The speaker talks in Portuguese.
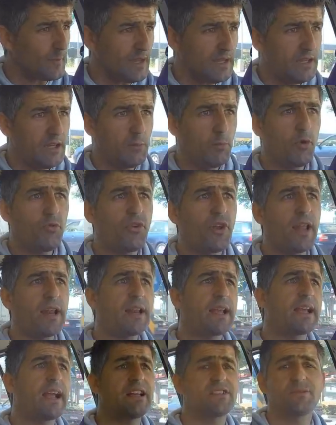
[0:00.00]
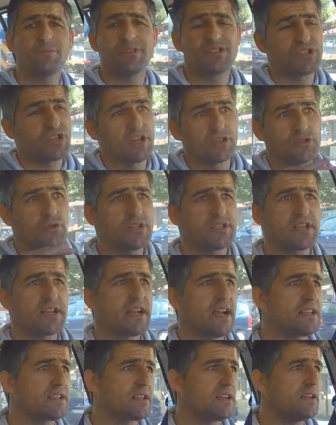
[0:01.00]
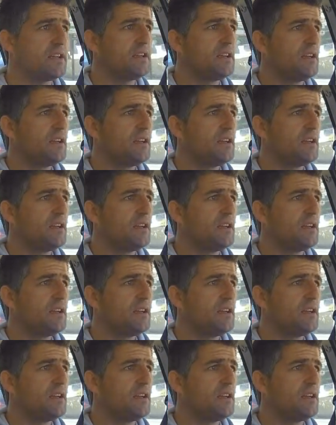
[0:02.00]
Eu não vou falar na casa, mas esqueçam essa casa.